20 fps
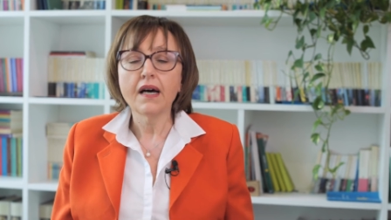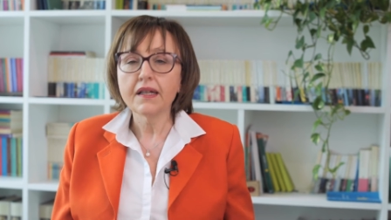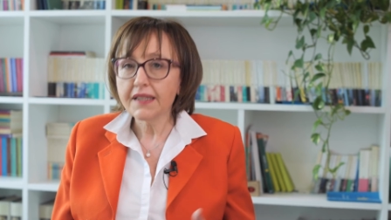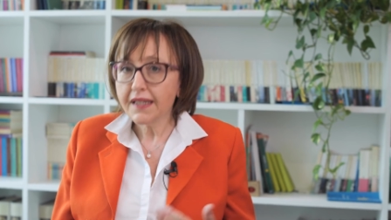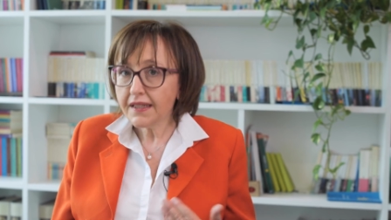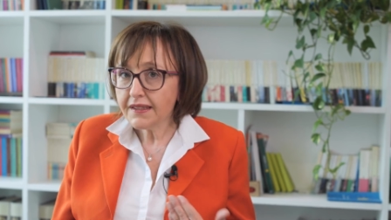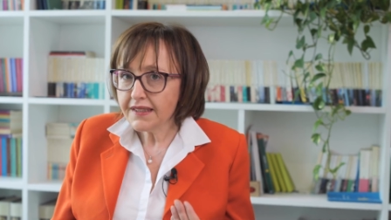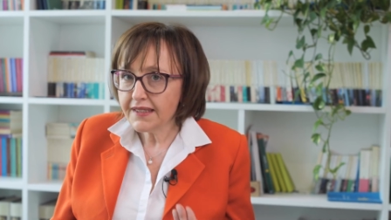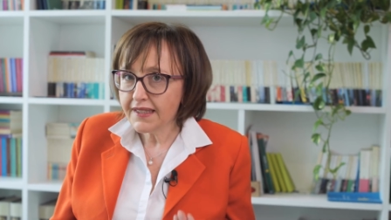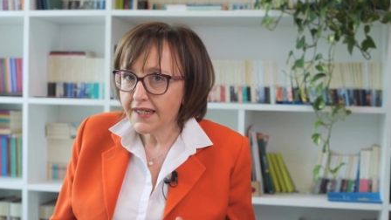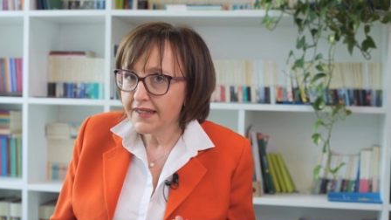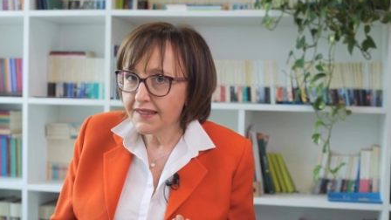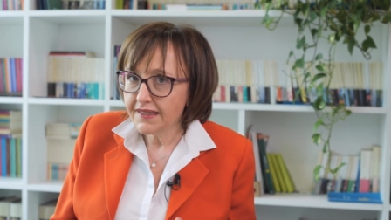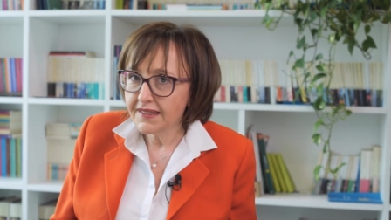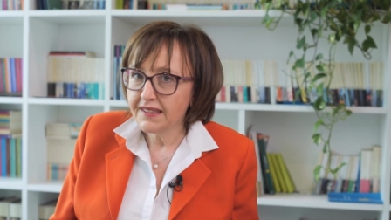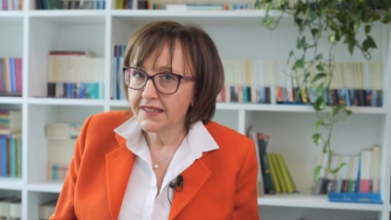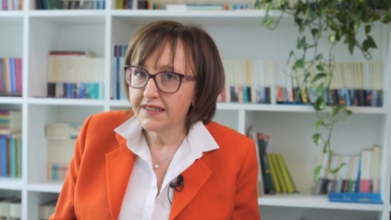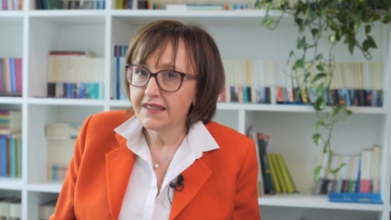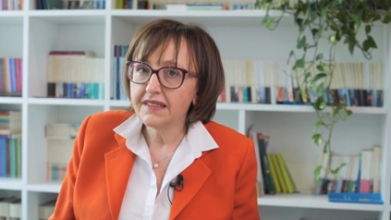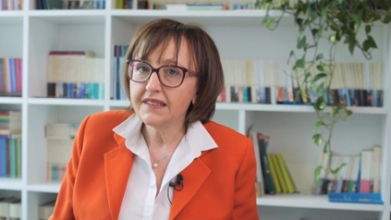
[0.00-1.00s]
A tanti
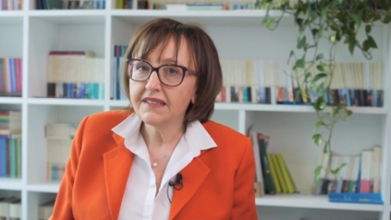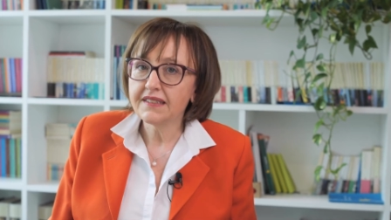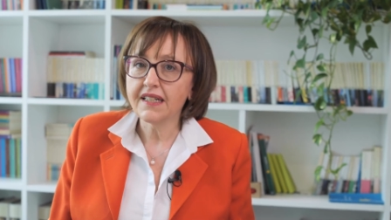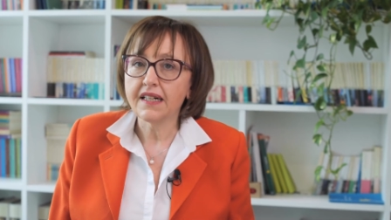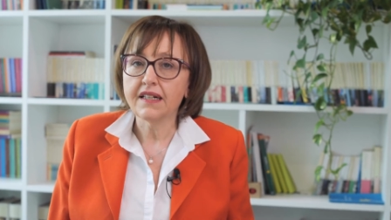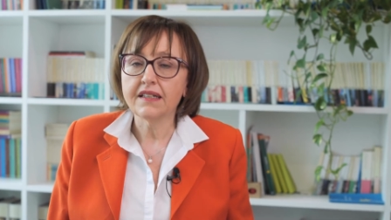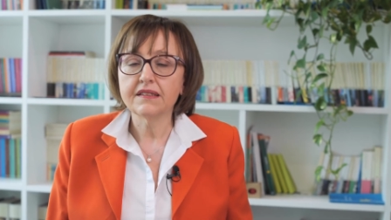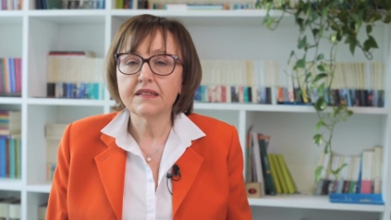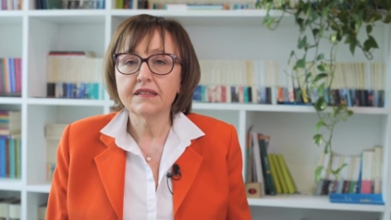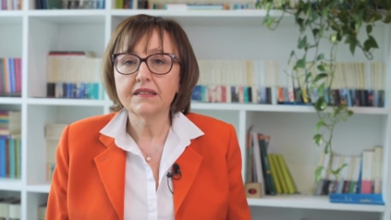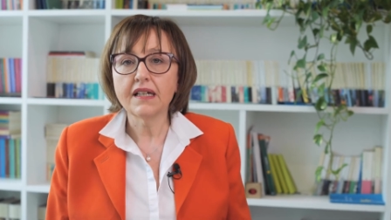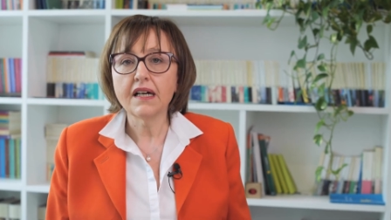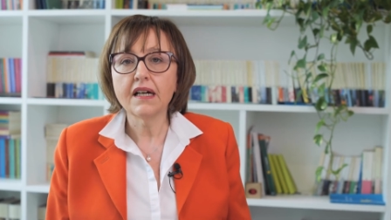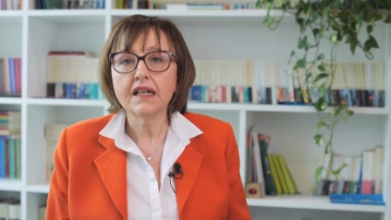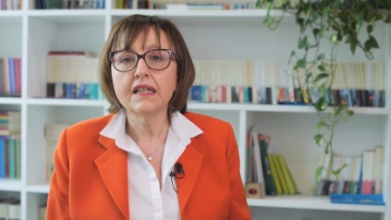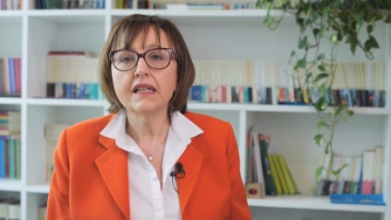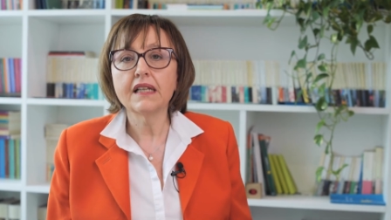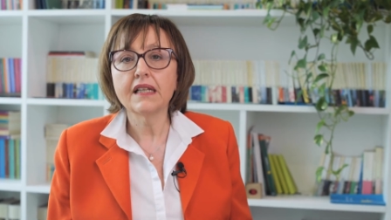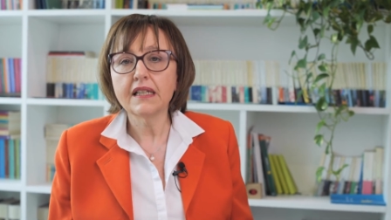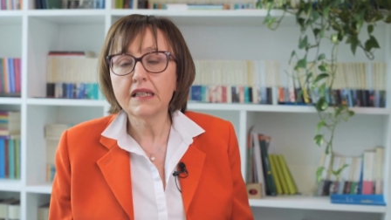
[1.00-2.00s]
anni di distanza,
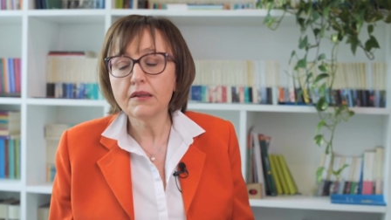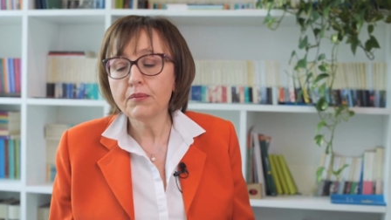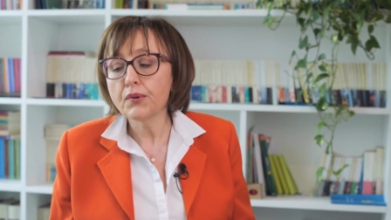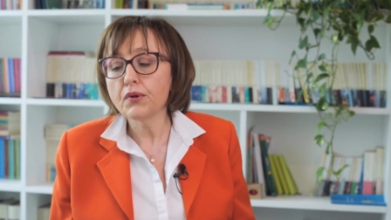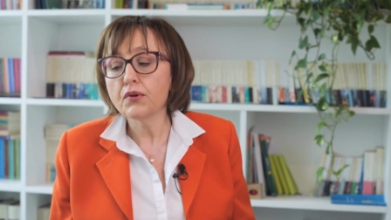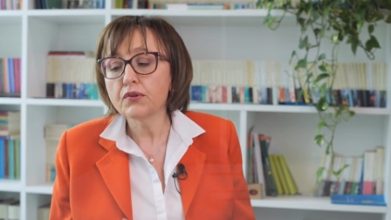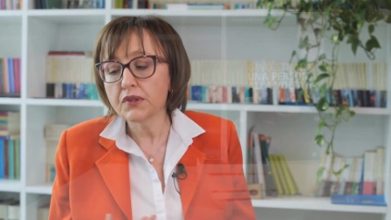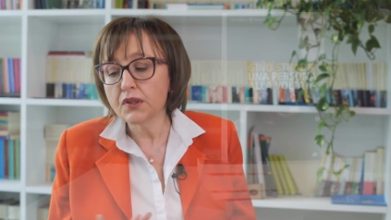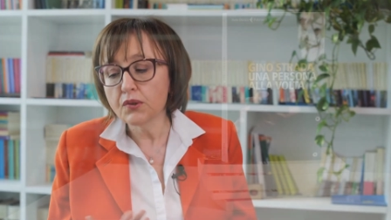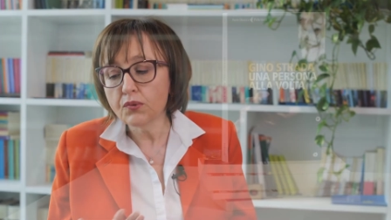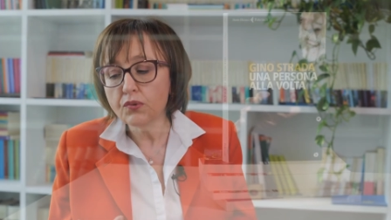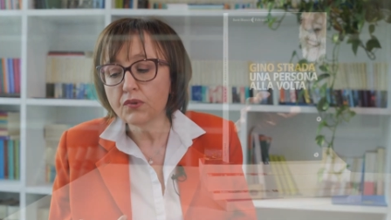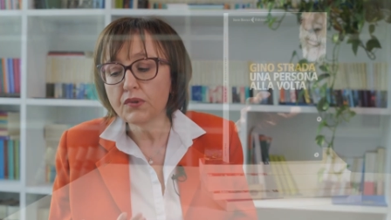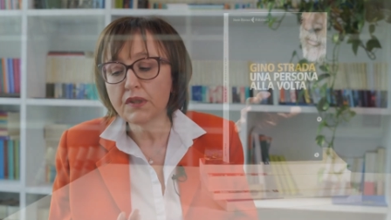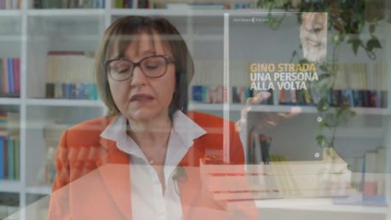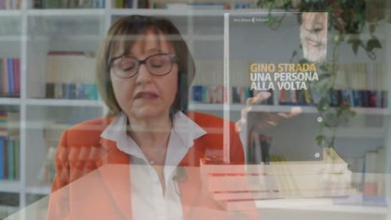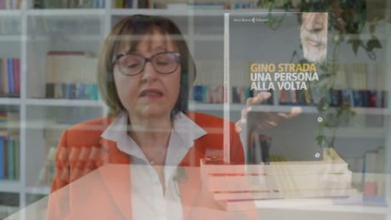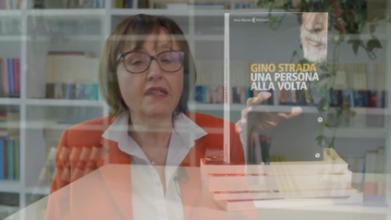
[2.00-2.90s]
il libro di cui